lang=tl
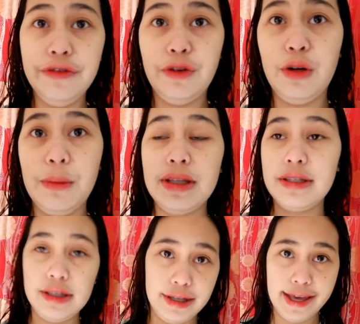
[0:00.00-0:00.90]
4 months
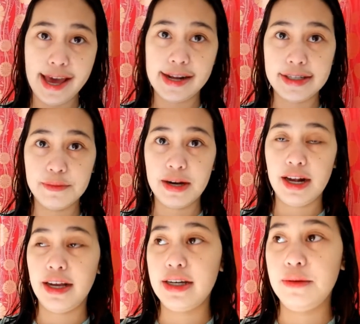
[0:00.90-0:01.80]
na nangyayari sa
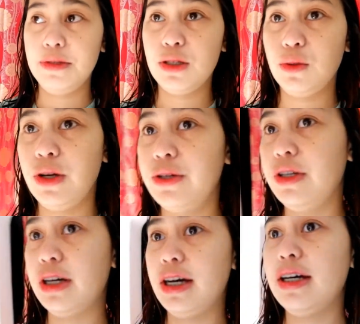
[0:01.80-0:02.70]
barangay namin. So
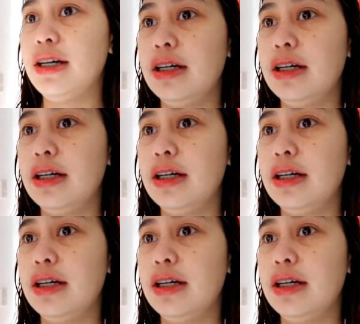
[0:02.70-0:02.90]
ayun na nga.